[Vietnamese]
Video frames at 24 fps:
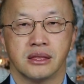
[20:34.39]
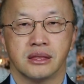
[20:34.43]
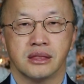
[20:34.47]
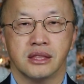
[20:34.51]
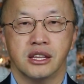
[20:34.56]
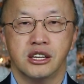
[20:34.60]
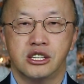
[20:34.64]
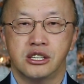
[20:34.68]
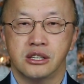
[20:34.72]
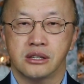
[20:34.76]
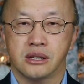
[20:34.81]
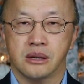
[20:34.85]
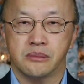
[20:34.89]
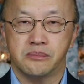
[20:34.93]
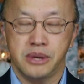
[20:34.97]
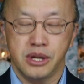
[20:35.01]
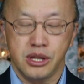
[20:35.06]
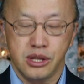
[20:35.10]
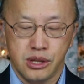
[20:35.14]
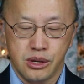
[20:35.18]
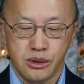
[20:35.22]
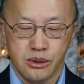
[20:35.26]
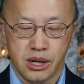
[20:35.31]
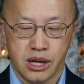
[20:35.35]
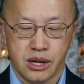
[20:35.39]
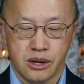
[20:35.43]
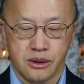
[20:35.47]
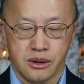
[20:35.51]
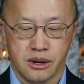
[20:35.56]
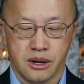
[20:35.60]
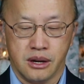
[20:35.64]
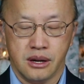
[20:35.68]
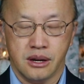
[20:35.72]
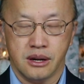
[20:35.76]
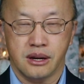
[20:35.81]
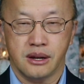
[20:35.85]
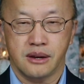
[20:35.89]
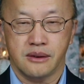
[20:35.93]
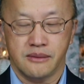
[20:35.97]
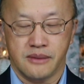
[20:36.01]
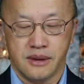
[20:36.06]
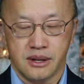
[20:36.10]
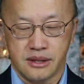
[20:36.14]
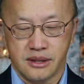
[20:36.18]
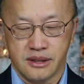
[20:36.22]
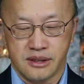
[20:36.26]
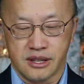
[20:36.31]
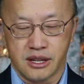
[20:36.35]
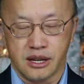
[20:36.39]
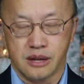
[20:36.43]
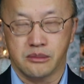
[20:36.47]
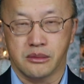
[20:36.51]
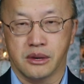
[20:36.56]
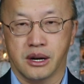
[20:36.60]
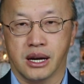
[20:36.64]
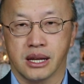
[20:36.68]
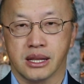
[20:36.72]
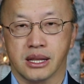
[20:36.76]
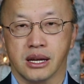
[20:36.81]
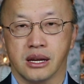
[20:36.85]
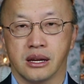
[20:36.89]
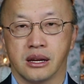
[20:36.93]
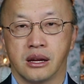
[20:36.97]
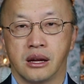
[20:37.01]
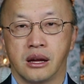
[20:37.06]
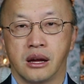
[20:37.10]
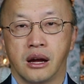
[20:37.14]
ta chỉ cái bên du lên nữa quan thế là mong hay thế